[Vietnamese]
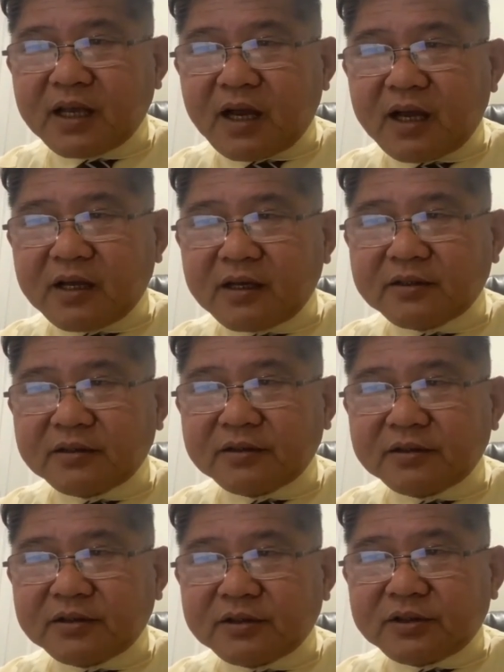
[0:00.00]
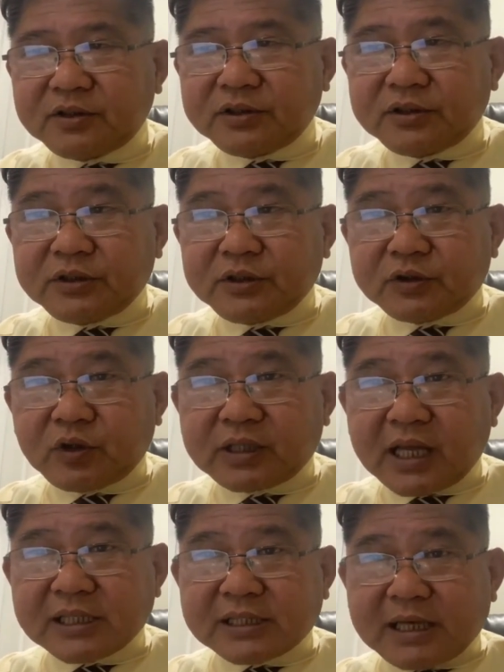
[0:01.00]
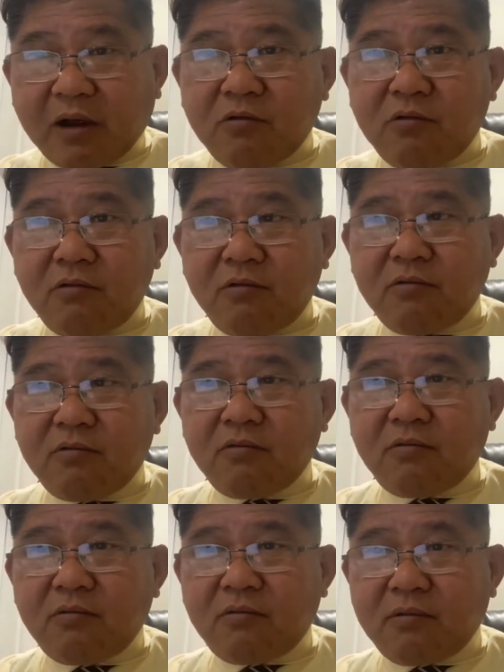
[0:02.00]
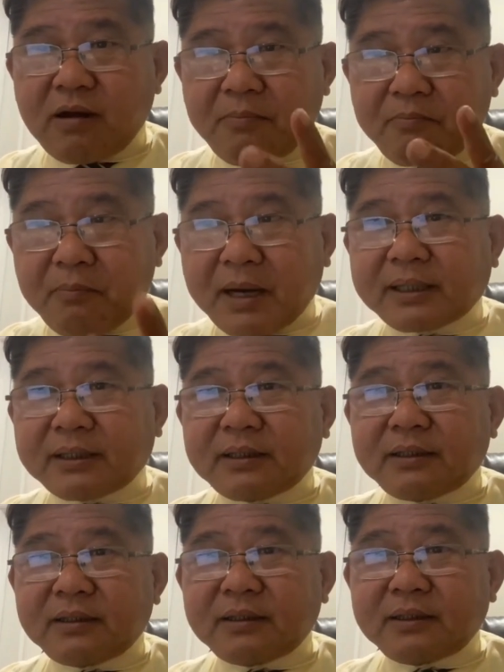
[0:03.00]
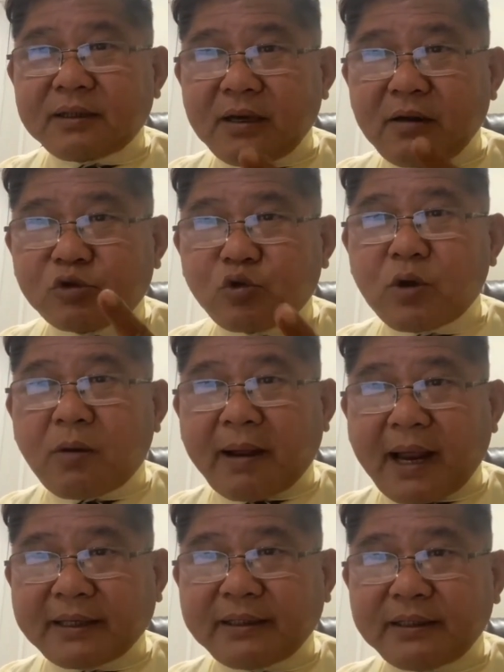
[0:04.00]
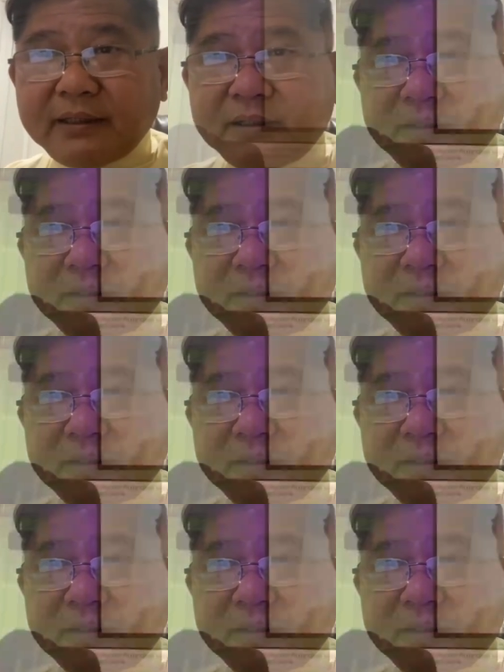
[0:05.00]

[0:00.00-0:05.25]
đó rồi tháng 6 là bắt ông Chu Ngọc anh